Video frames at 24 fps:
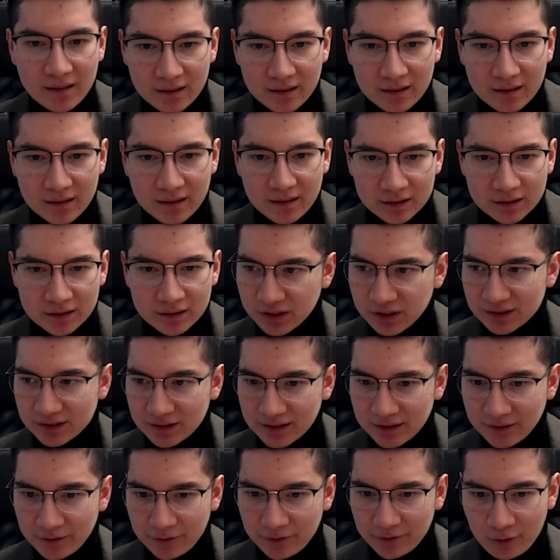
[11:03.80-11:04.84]
so sieht das
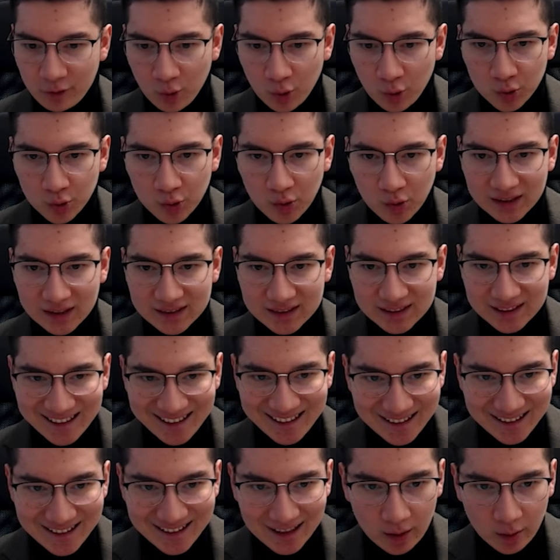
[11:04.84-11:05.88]
Foto an
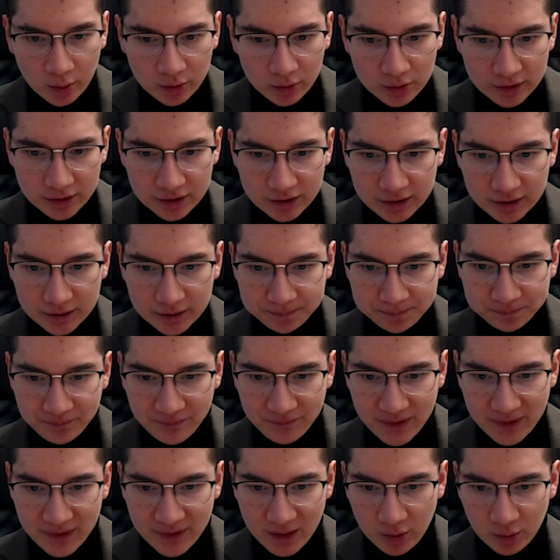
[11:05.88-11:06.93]
sich aus.
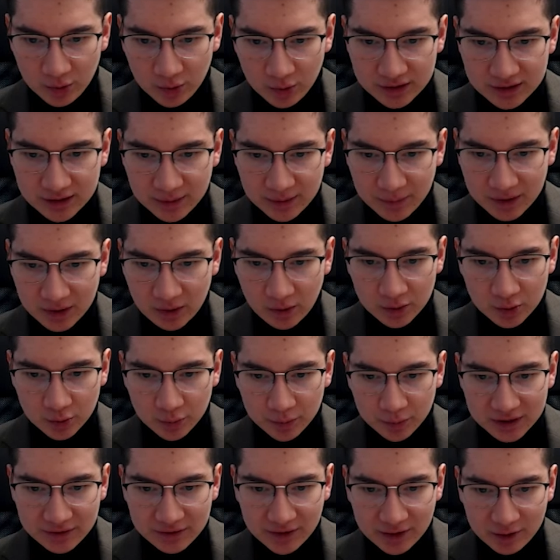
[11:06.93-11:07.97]
Und hier unten sieht man noch so ein
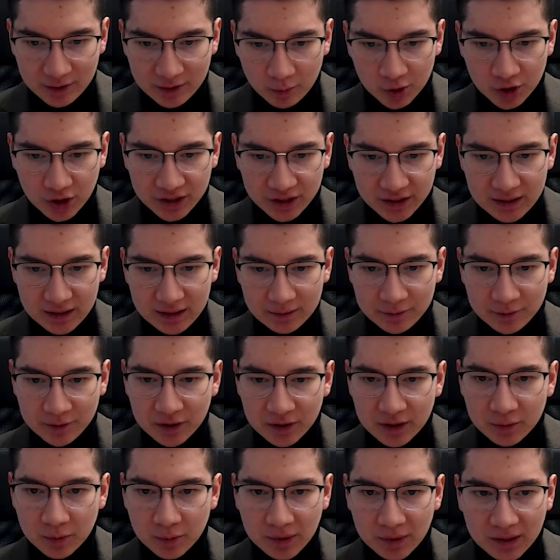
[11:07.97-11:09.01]
bisschen was vom Stativ. Ne?
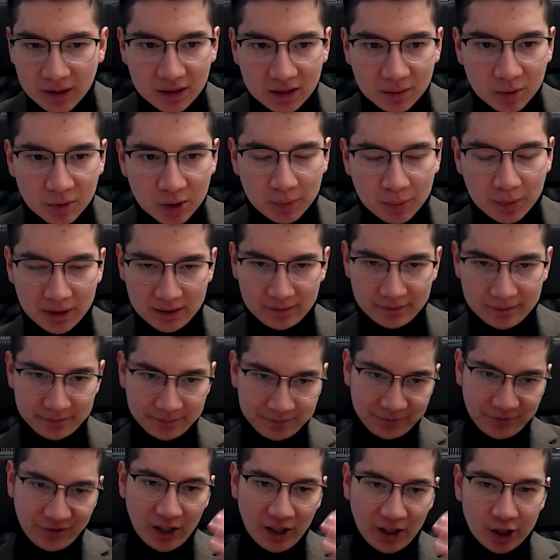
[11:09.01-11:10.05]
Das muss man dementsprechend
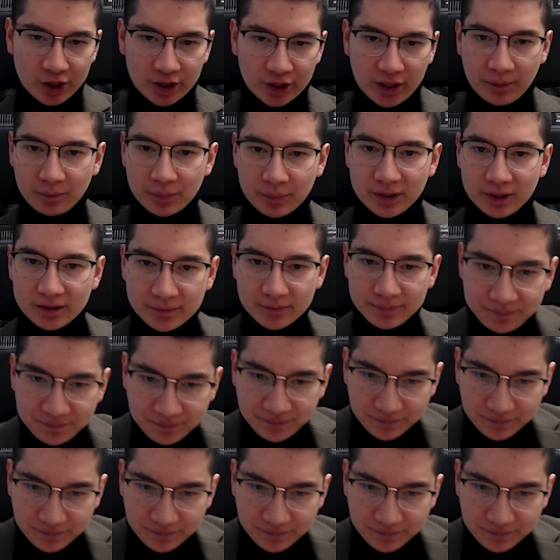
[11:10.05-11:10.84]
wegstempeln.